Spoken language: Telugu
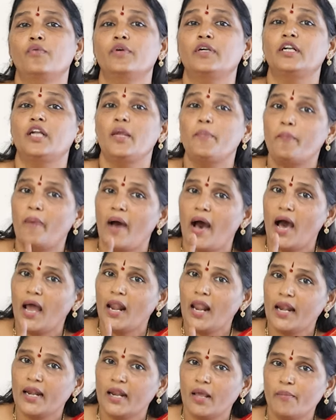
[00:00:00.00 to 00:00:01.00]
ఉట్టి
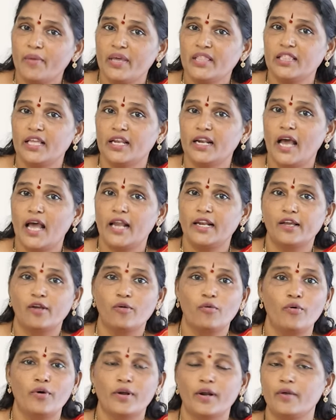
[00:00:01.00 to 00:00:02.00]
పాలన్నమే తినాలి
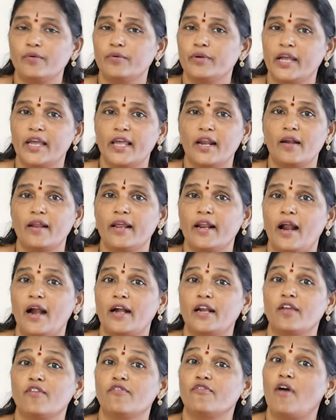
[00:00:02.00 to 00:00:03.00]
కూరలు గీరలు
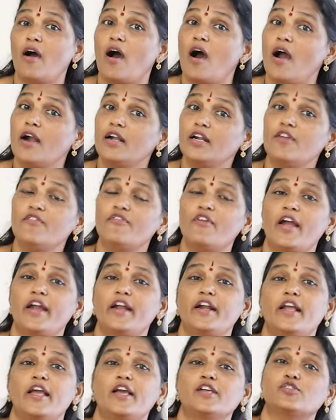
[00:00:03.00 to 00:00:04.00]
ఇలాంటి ఫార్టీ
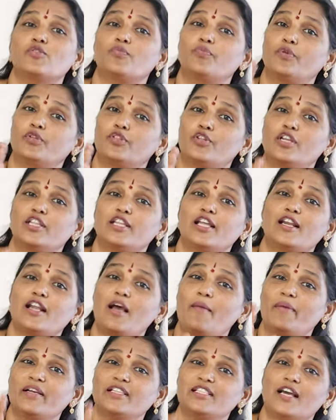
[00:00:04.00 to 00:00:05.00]
ఫైవ్ డేస్ పొద్దున్న
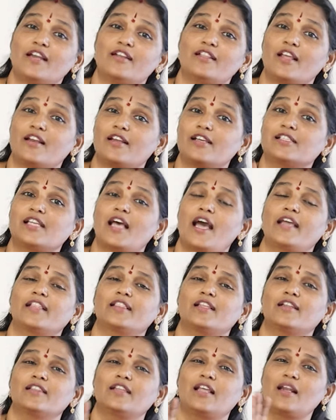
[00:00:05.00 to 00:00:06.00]
తిన్న మధ్యాహ్నం తిన్న
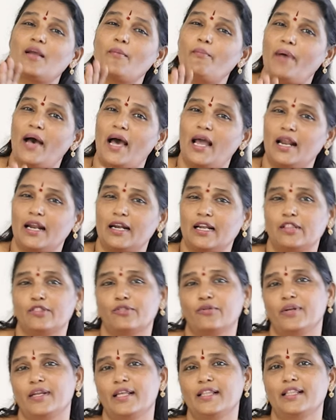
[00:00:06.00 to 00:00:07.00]
సాయంత్రం తిన్న
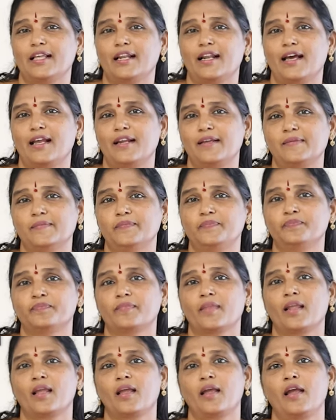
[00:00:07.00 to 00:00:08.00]
పాలన్నంతోనే తినాలి
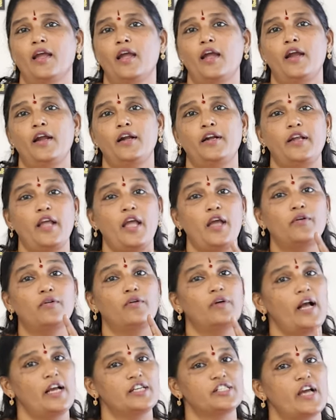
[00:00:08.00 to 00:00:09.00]

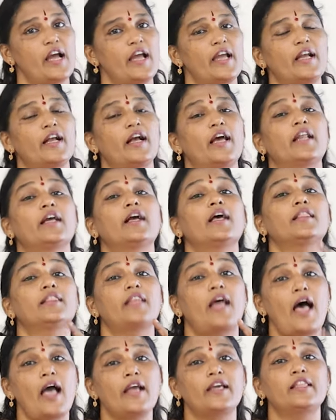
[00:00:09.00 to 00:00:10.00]
టేకు కషాయం కనుక
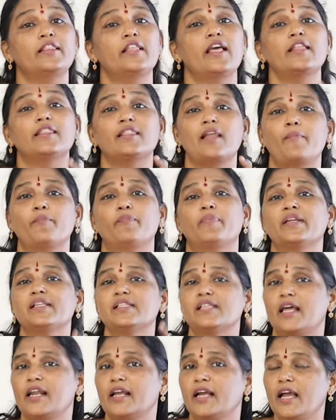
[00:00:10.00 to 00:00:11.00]
తాగితే
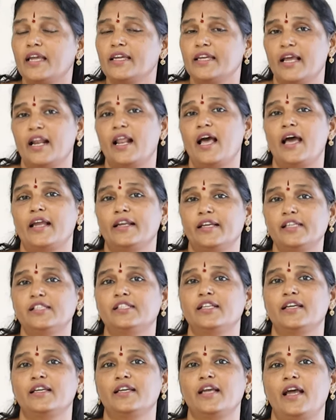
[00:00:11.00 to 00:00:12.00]
తప్పనిసరిగా ఇలానే
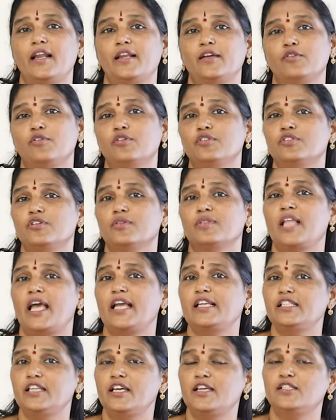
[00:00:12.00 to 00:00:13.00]
చెయ్యాలి కొంచెం
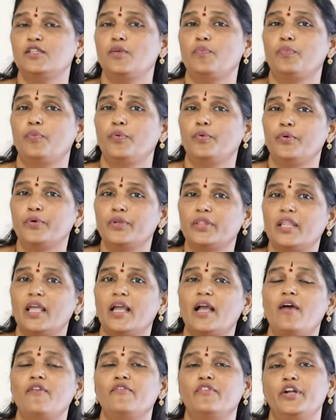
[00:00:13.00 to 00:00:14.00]
దయచేసి
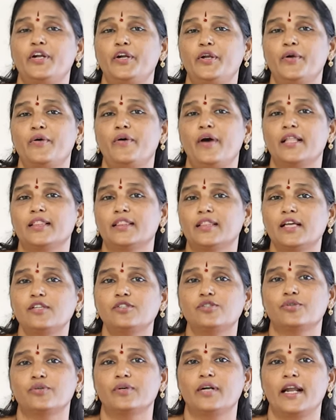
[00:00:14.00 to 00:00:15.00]
పూర్తిగా వీడియో అంతా
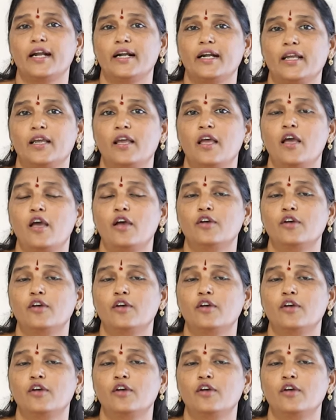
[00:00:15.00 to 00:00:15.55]
చూడండి